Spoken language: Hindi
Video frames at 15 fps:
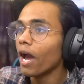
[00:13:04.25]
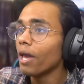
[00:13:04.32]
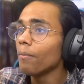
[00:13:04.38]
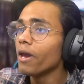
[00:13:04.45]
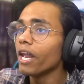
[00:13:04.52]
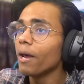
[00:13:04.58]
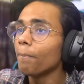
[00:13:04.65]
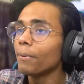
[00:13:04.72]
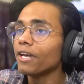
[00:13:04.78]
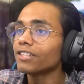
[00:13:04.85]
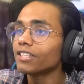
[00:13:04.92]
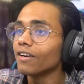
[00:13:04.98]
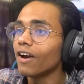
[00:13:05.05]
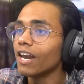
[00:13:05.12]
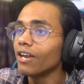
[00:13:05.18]
भाई हाँ। मेरे
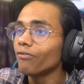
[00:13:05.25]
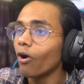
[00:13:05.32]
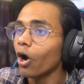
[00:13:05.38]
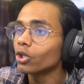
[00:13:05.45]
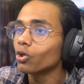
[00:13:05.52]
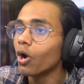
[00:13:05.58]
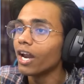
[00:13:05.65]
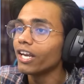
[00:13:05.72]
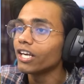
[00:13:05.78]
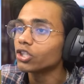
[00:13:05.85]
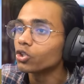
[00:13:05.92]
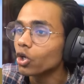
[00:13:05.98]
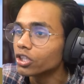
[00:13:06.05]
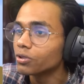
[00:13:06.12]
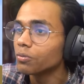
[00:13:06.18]
पीछे वाली फौज को आने की
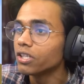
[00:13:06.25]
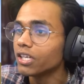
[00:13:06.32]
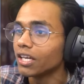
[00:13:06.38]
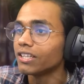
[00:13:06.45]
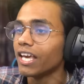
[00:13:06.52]
जरूरत भी नहीं है